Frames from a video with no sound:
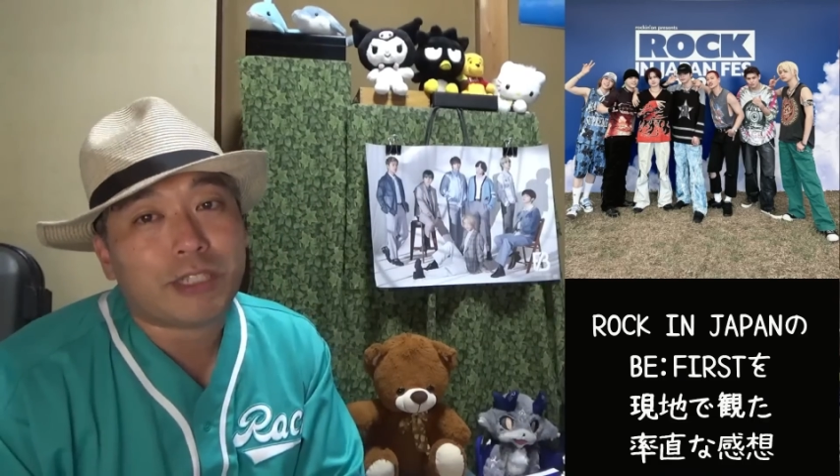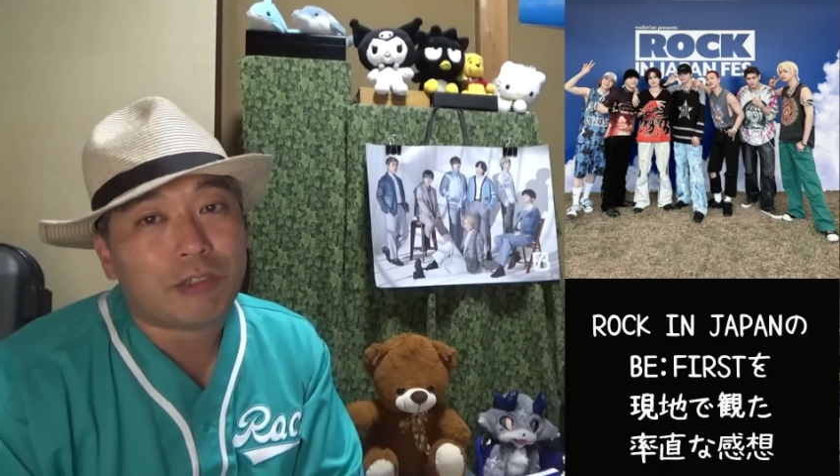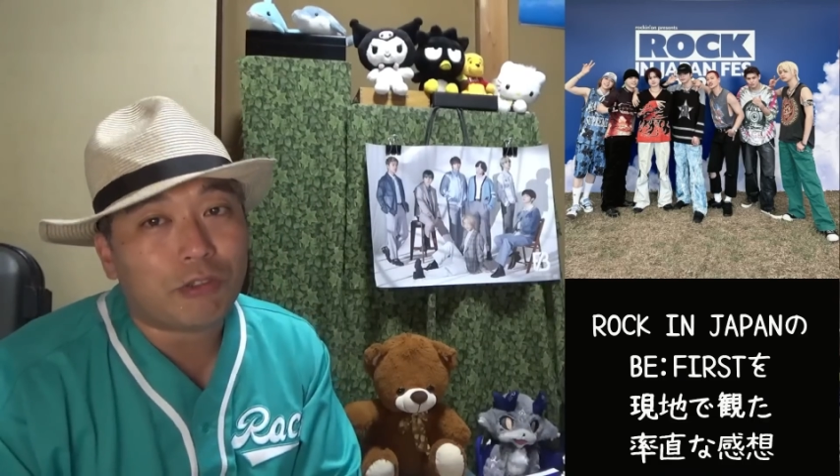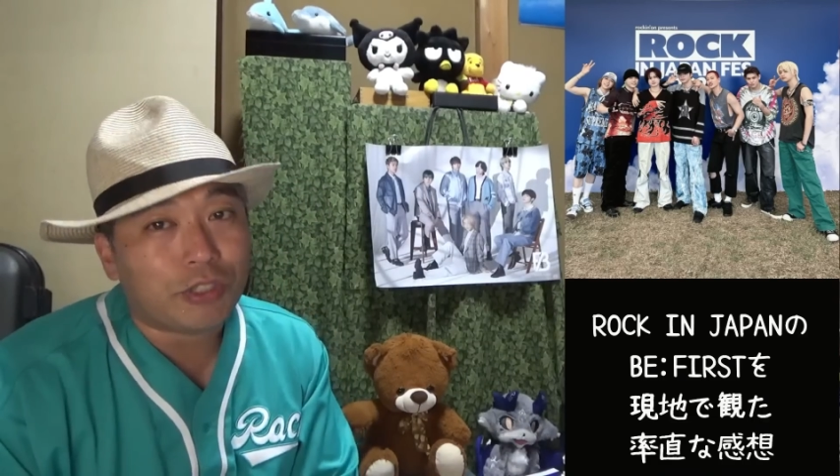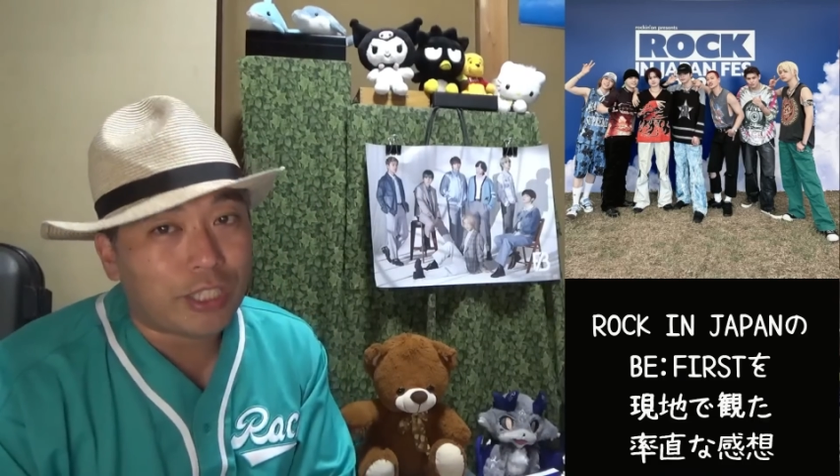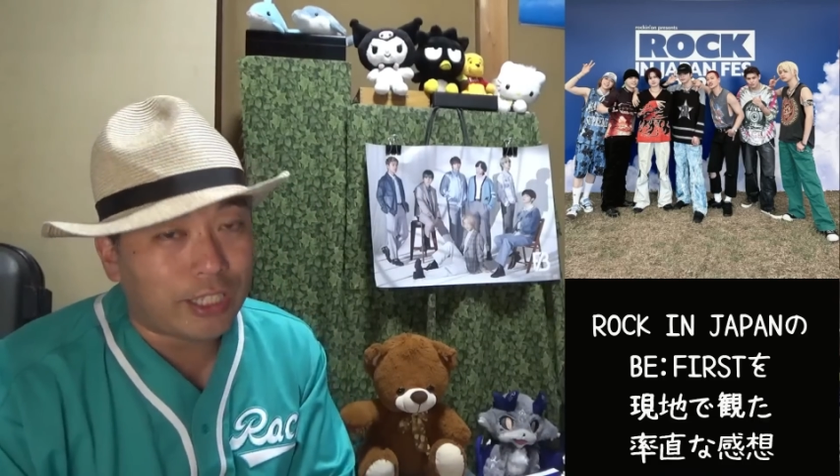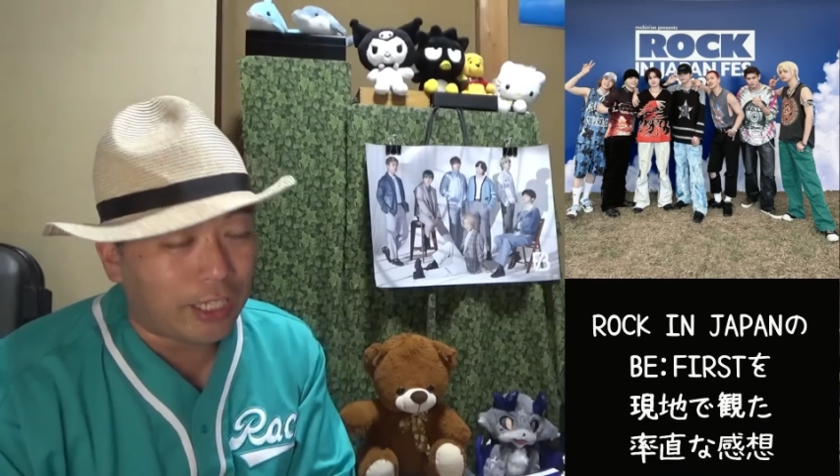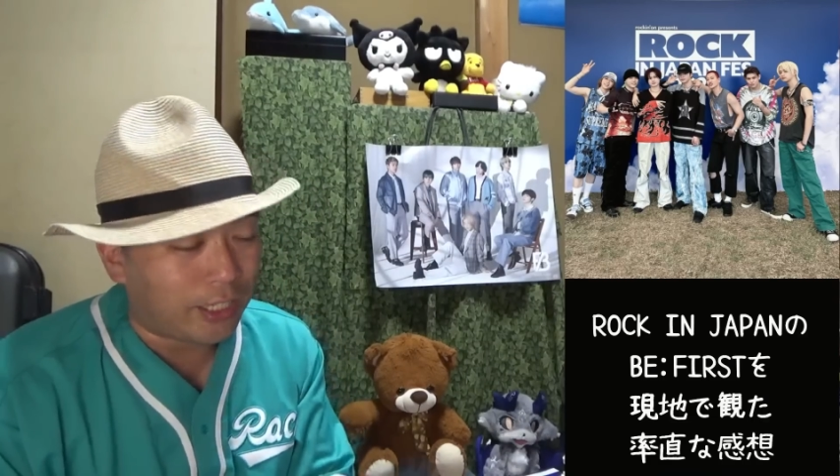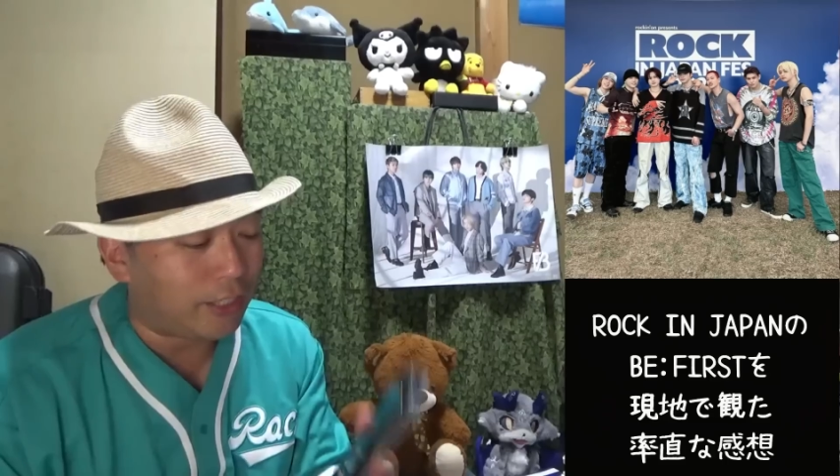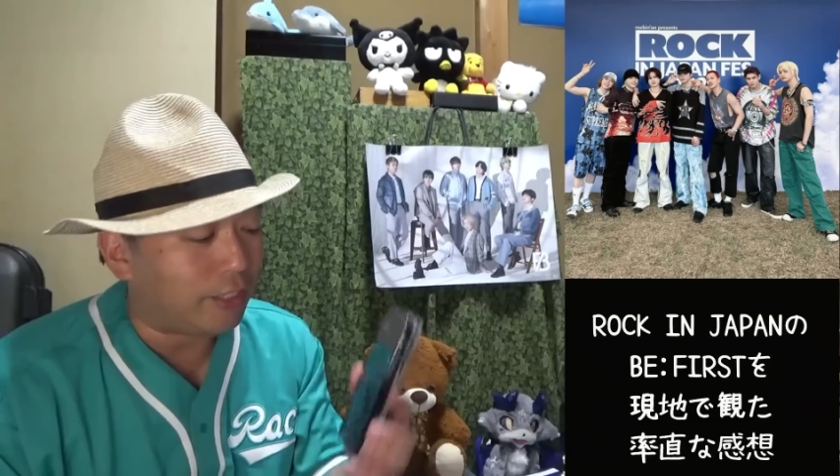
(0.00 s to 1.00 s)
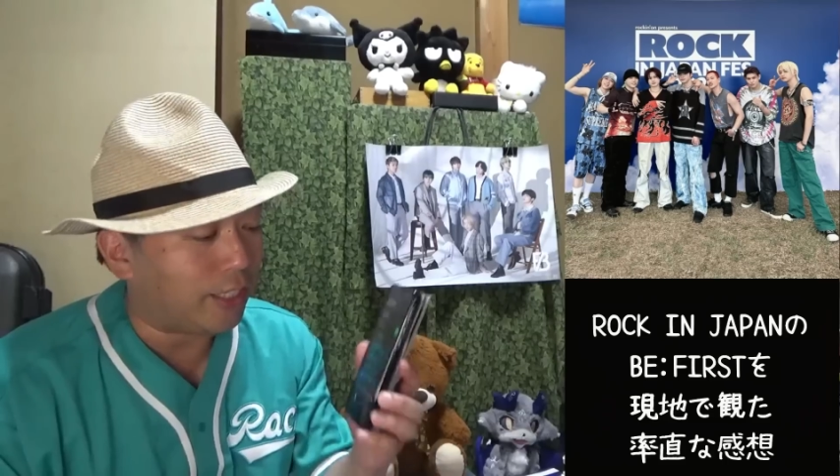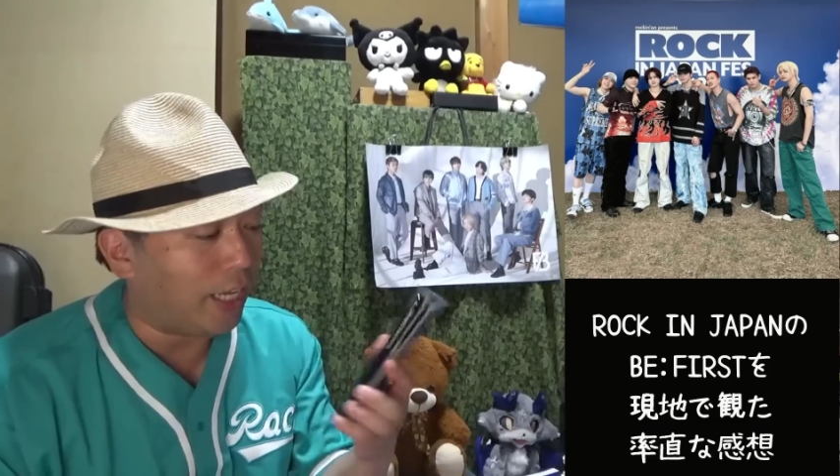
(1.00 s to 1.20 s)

も参考にしていただきたいんです